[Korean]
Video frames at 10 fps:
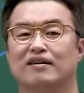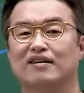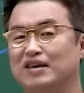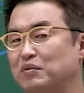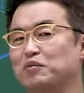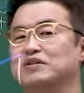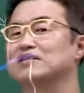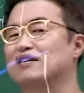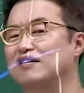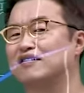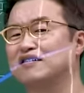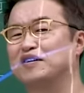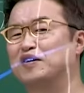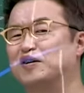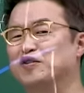이렇게 보면서
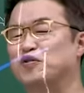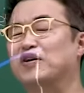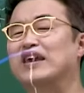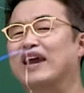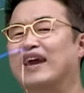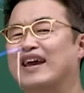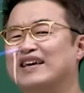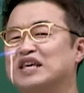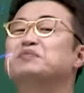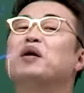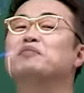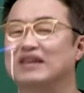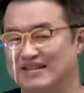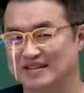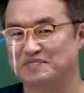어, 되게
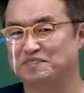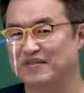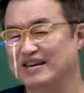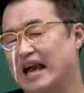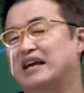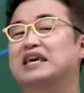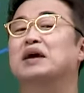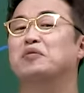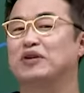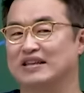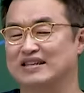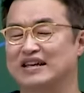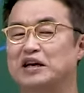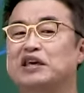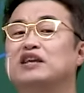힘없는 약해 보이는
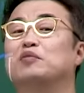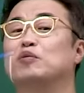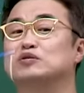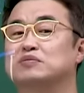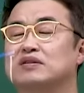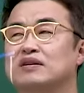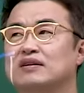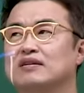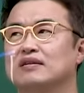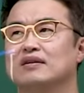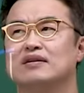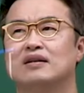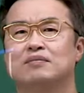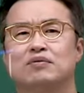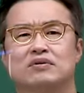이런 모습들을
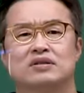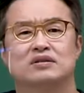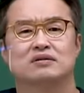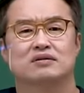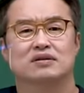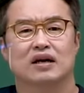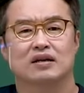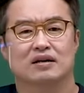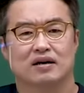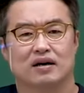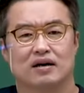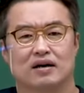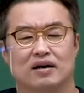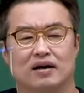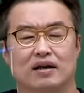일부러 지은 것은 아닐까라는
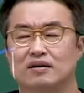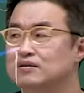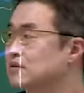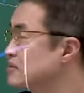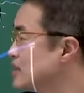아, 그런